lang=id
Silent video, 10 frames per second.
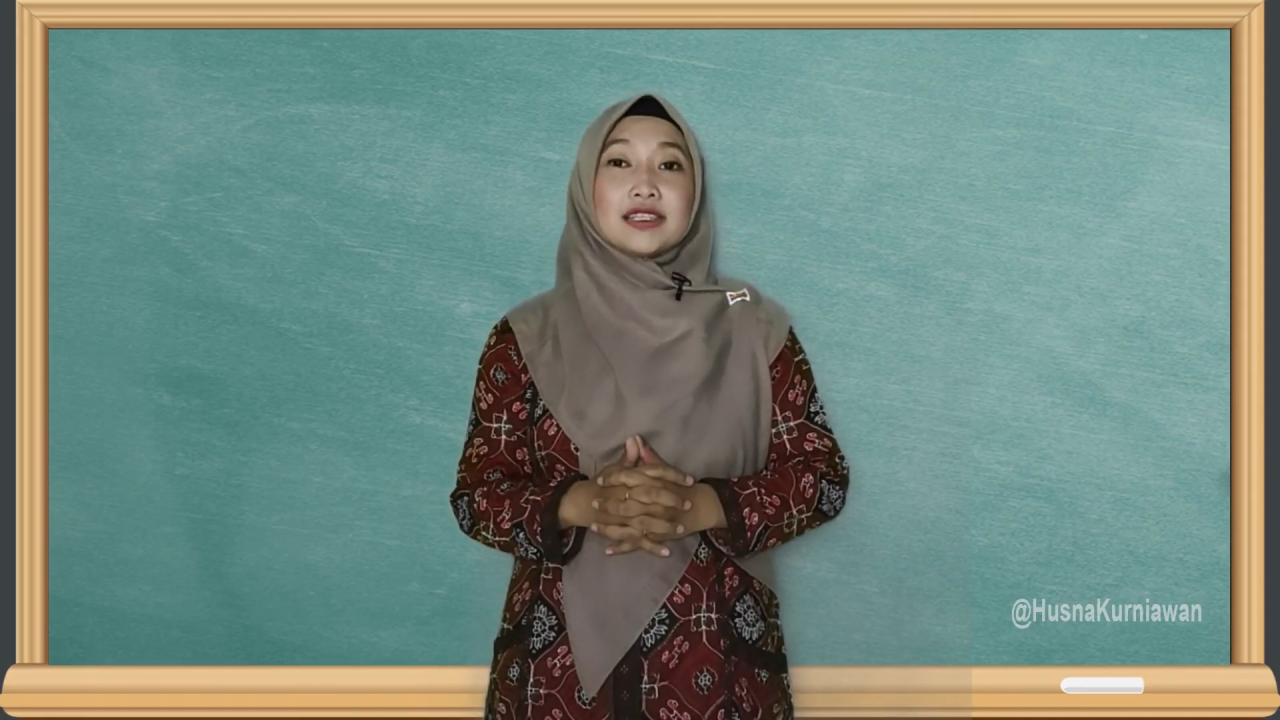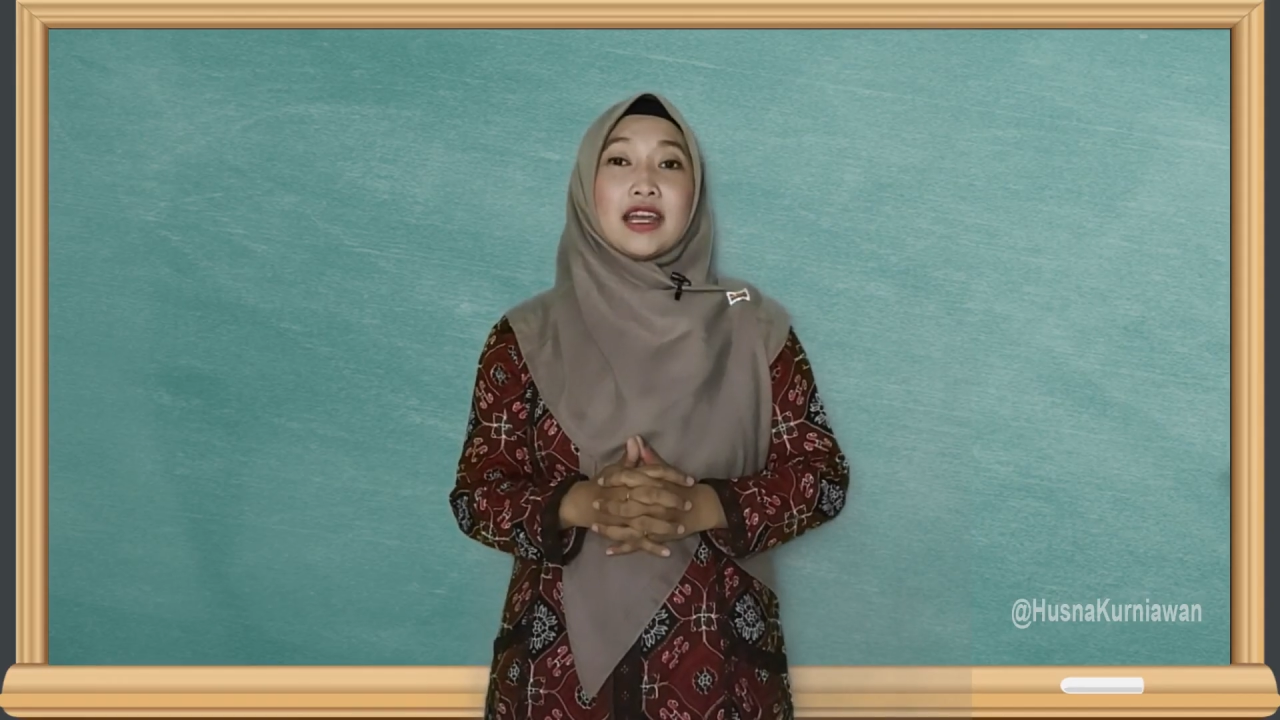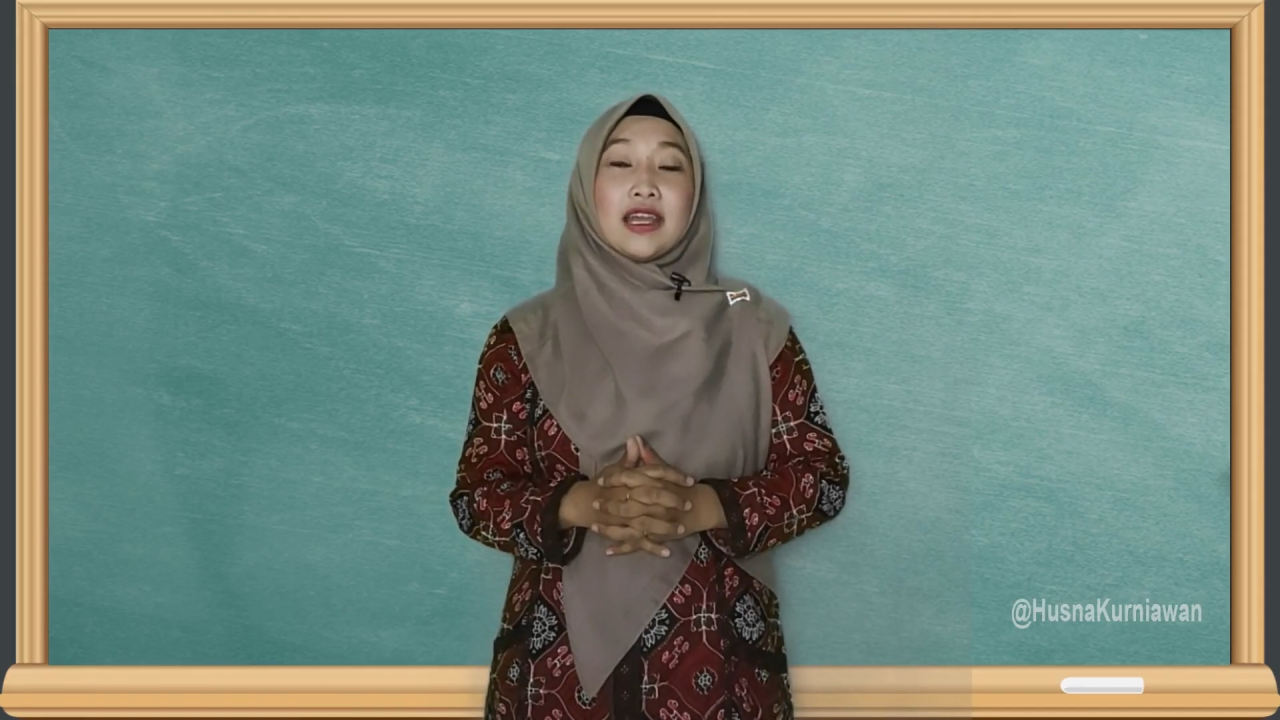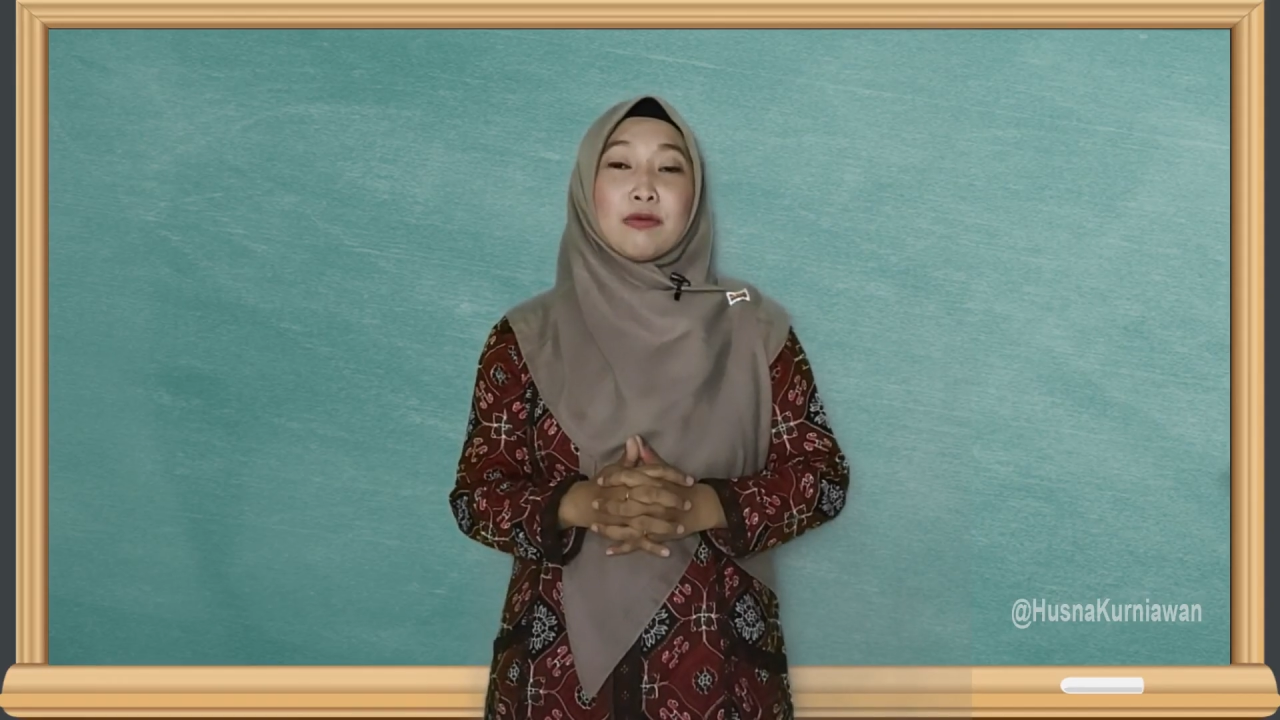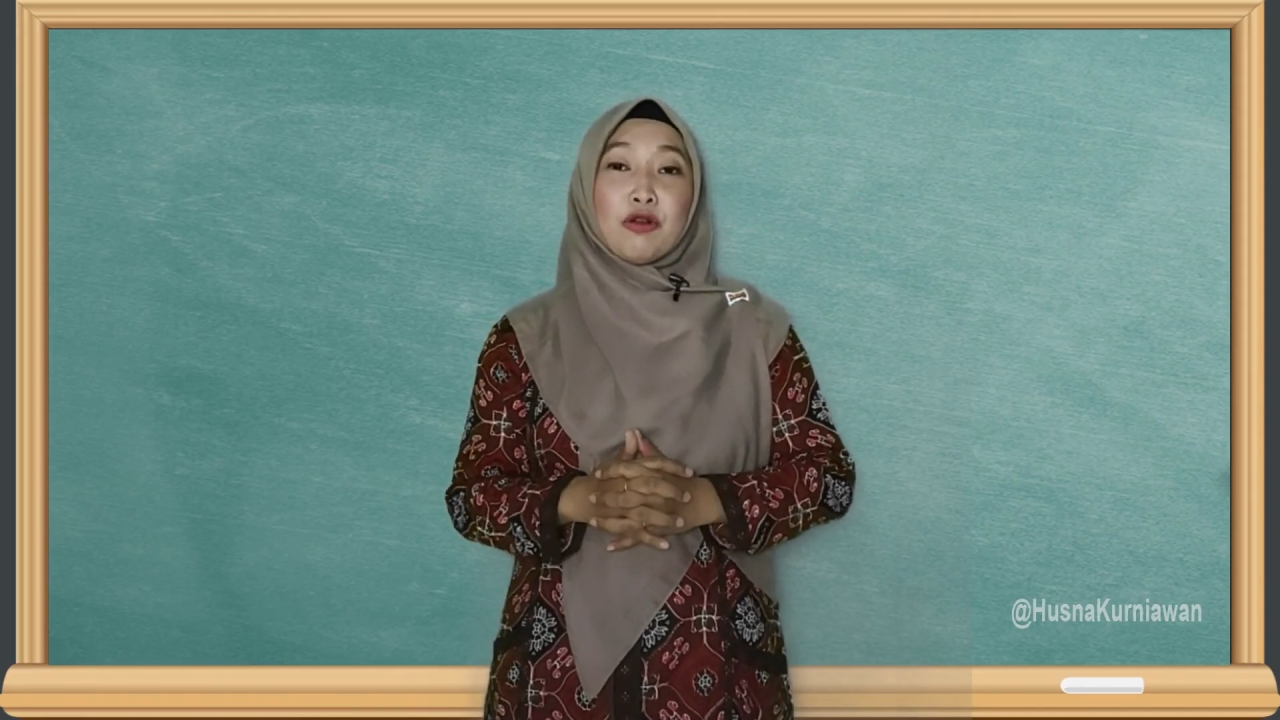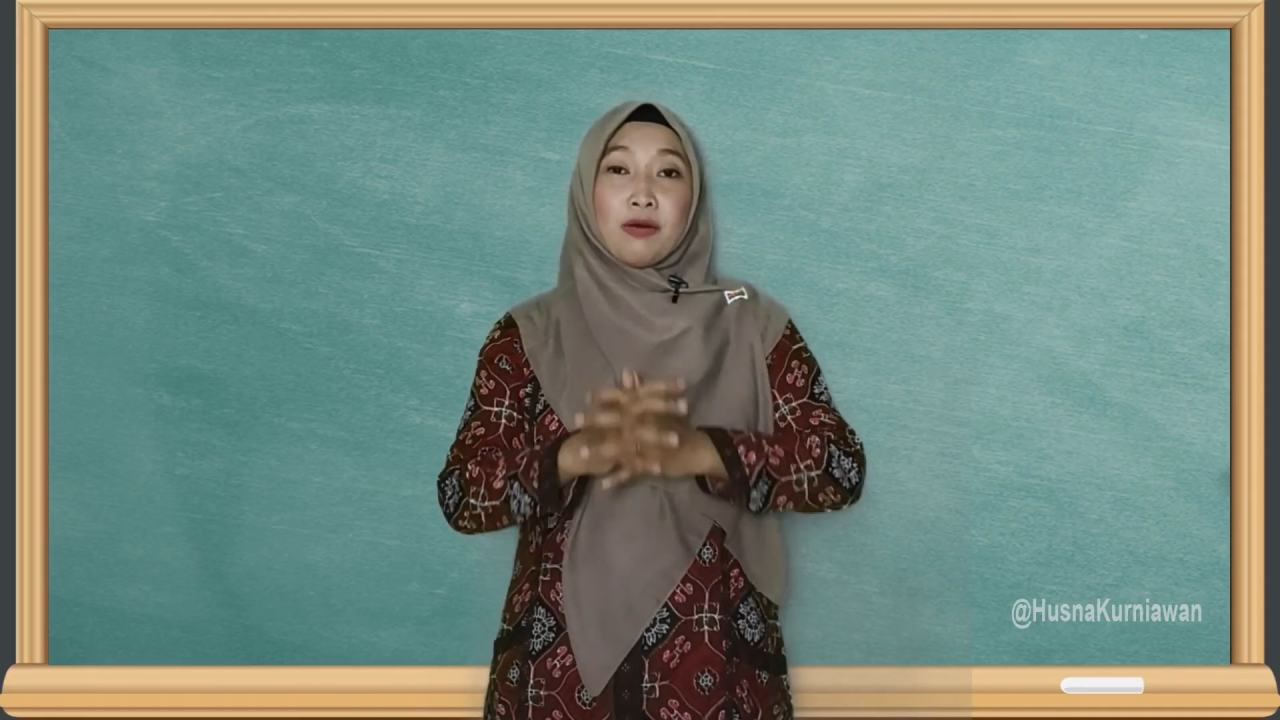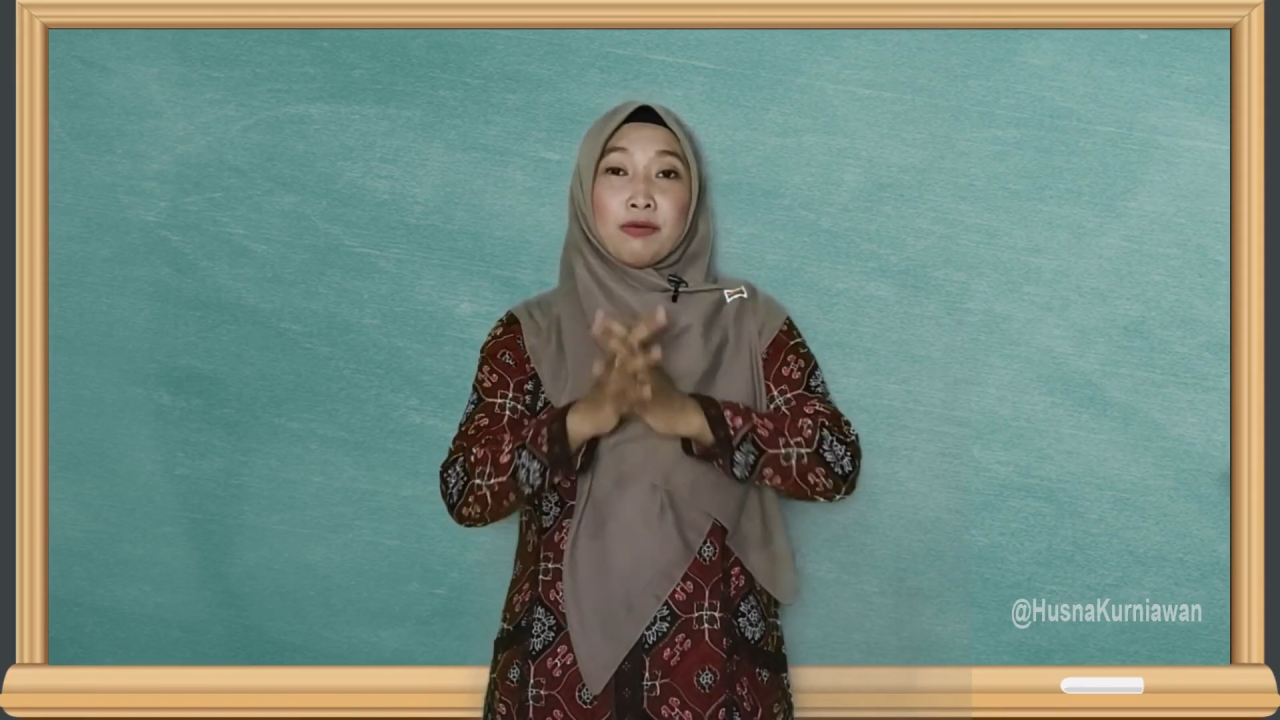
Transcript: saya mohon